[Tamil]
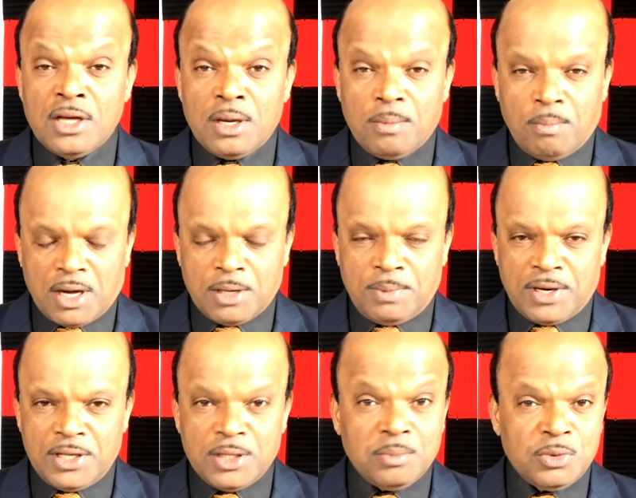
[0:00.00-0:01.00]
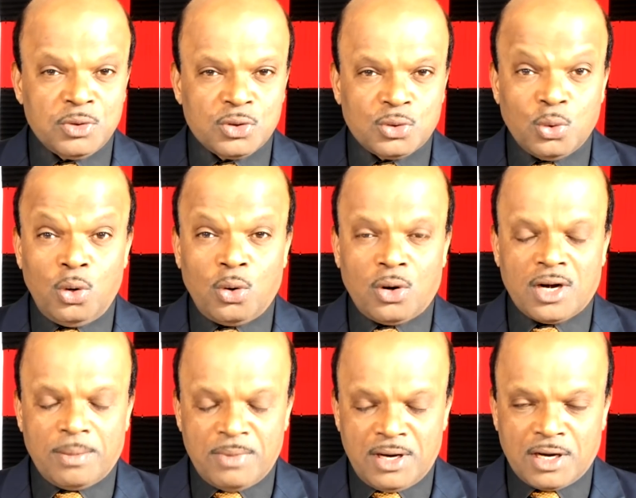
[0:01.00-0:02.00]
மறுபடியும் சூழ்கொண்ட
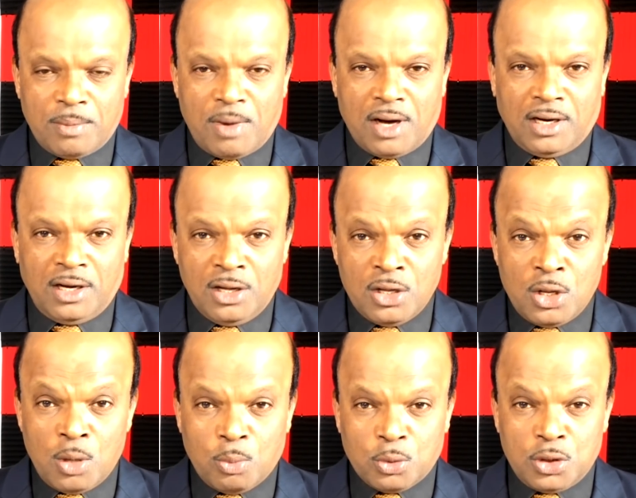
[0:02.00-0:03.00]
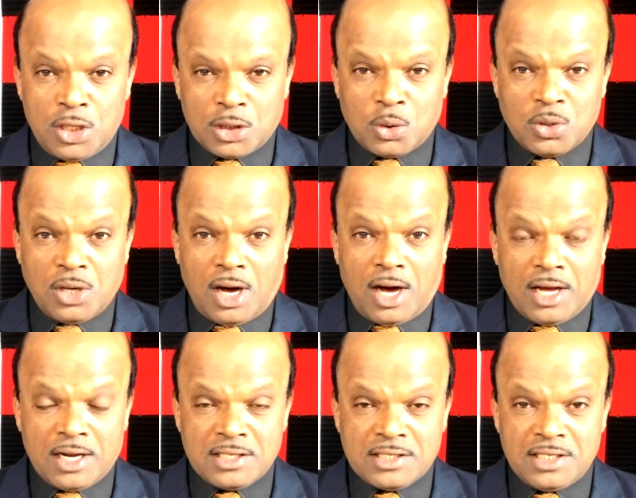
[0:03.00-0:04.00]
மேகமாக புதியதொரு
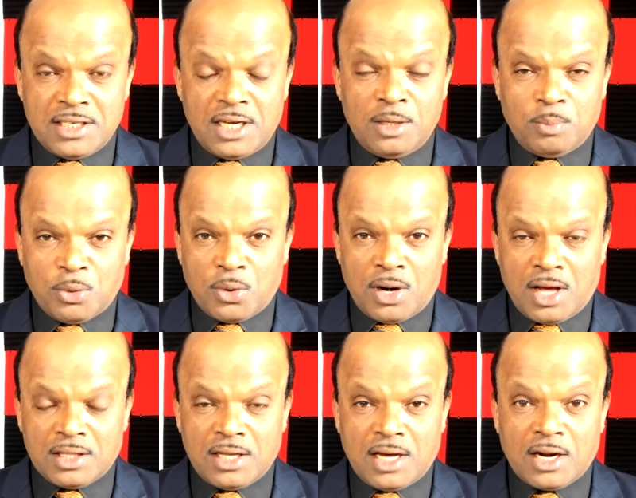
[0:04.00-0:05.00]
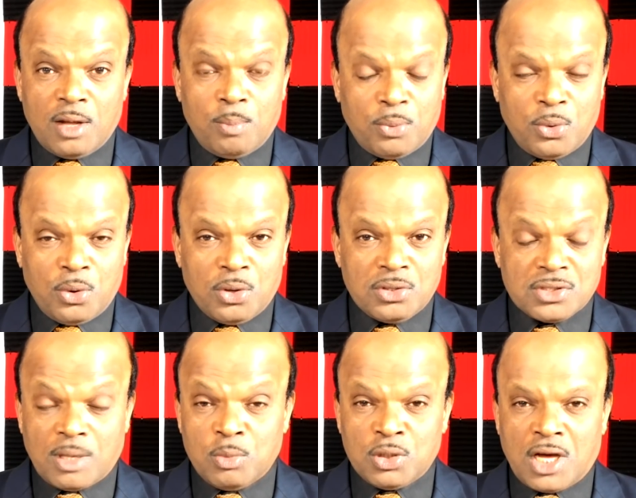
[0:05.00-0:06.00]
அரசியல் பொருளாதார போர்
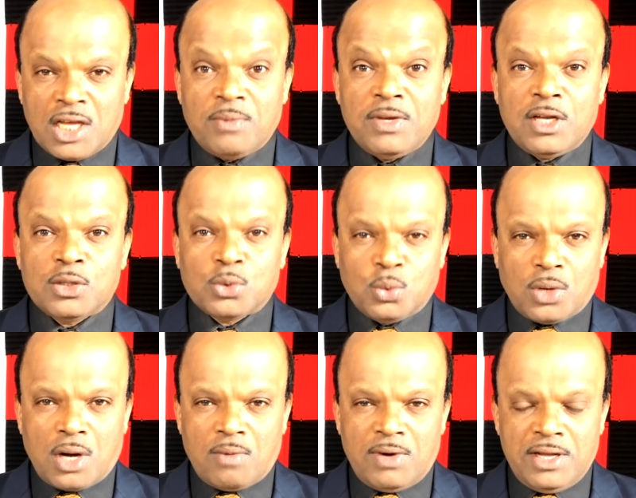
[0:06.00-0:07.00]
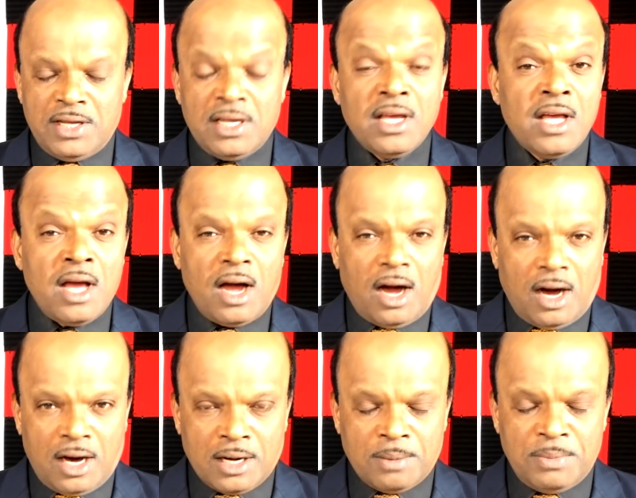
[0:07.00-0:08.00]
சமுதாயவியல் சூறாவளி
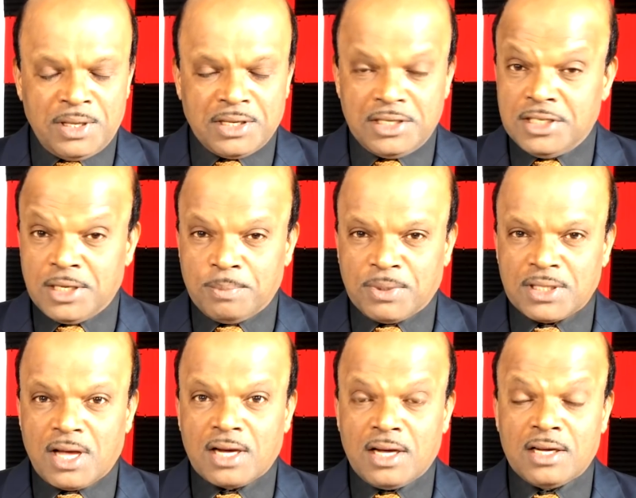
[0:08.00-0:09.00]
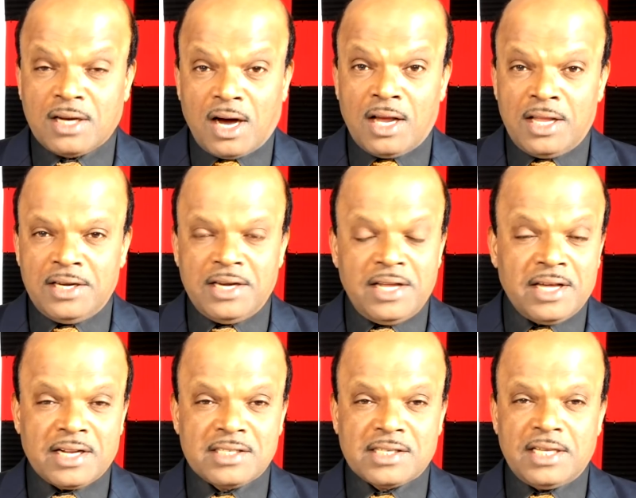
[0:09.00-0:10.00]
ஆரம்பிக்க இருப்பதாக காலை நேர
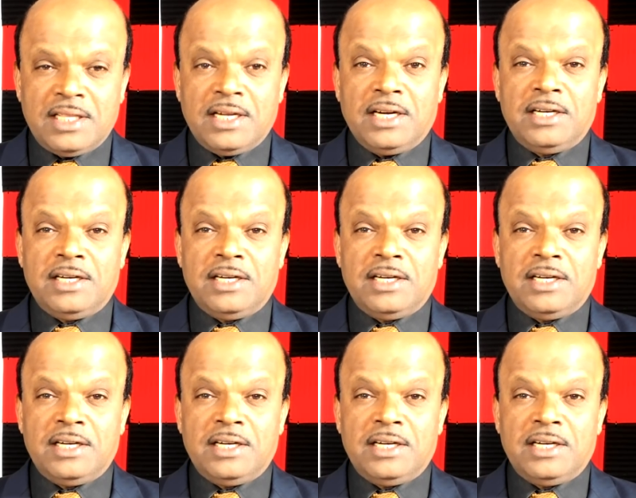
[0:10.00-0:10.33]
செய்திகள்